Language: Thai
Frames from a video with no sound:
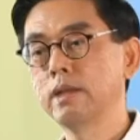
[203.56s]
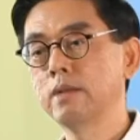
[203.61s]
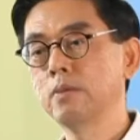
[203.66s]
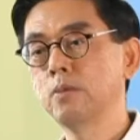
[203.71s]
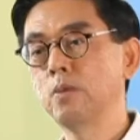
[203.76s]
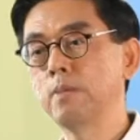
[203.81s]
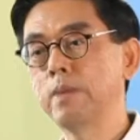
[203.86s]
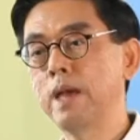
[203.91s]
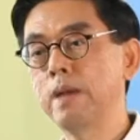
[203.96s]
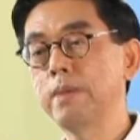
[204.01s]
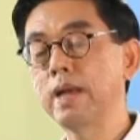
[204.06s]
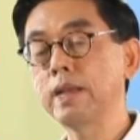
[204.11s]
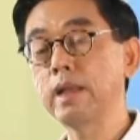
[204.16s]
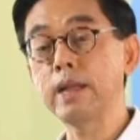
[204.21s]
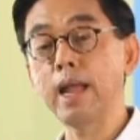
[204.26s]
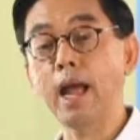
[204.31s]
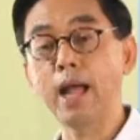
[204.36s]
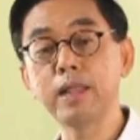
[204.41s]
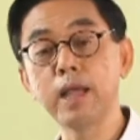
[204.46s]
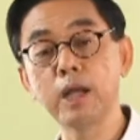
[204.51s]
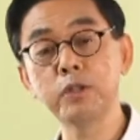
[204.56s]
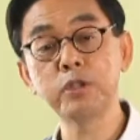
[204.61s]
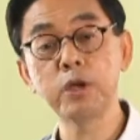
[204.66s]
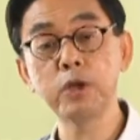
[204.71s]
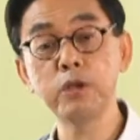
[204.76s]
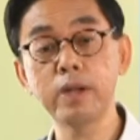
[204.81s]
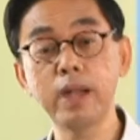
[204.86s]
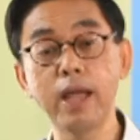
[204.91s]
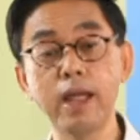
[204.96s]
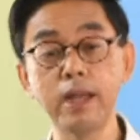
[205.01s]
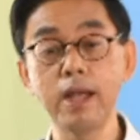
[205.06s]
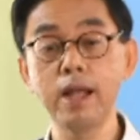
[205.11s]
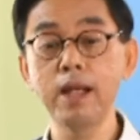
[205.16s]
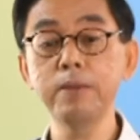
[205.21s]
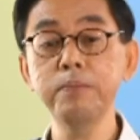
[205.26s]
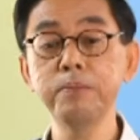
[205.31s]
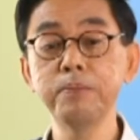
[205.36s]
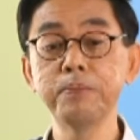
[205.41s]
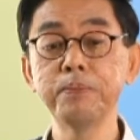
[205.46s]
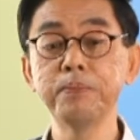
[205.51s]
ถูกไหมมาตรฐานอยากเจอเท่าไหร่นะ
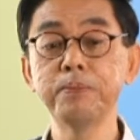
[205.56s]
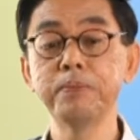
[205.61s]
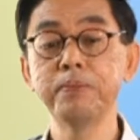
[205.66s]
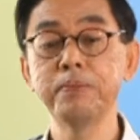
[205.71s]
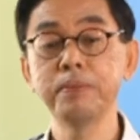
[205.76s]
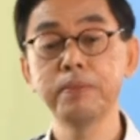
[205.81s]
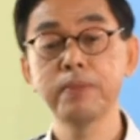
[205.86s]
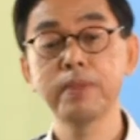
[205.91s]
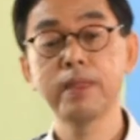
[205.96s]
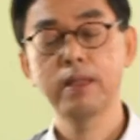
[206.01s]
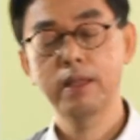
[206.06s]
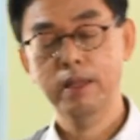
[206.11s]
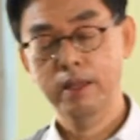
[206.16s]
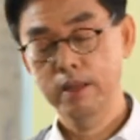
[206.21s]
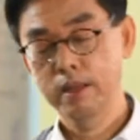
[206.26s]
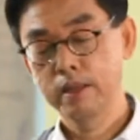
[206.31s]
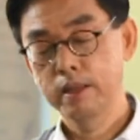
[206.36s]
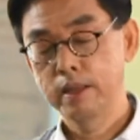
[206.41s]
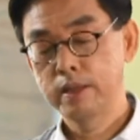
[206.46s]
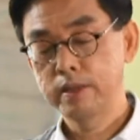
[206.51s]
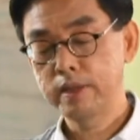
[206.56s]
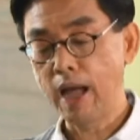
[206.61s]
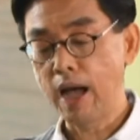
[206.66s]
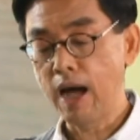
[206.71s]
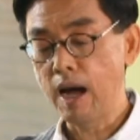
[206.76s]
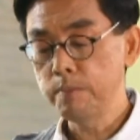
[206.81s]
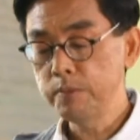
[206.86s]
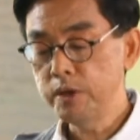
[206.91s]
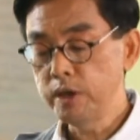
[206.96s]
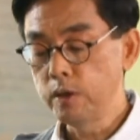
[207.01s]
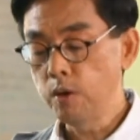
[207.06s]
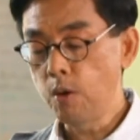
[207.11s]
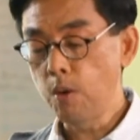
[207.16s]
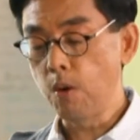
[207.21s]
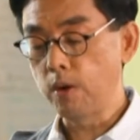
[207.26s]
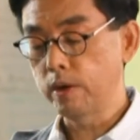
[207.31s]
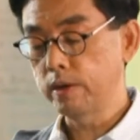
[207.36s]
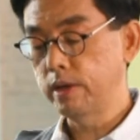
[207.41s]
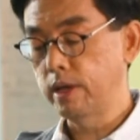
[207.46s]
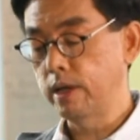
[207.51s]
3 ถึง
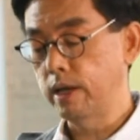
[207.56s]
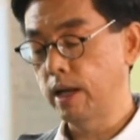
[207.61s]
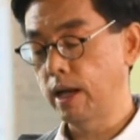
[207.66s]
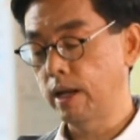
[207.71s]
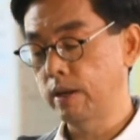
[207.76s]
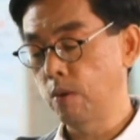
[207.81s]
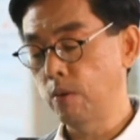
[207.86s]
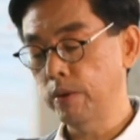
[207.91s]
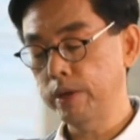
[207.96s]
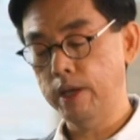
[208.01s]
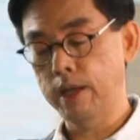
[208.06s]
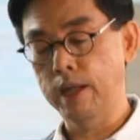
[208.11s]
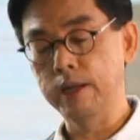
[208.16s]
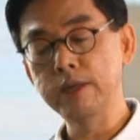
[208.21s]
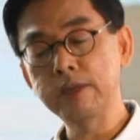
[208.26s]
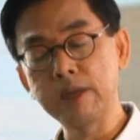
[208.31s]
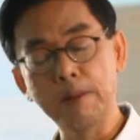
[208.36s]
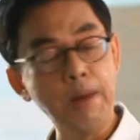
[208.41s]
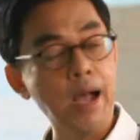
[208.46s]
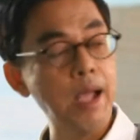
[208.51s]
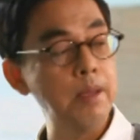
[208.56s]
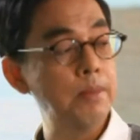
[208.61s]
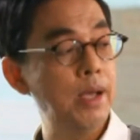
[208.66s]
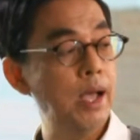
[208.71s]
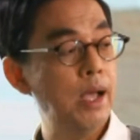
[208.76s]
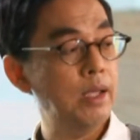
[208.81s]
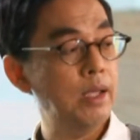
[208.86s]
6เดือนโอเคอันนี้สบายมาก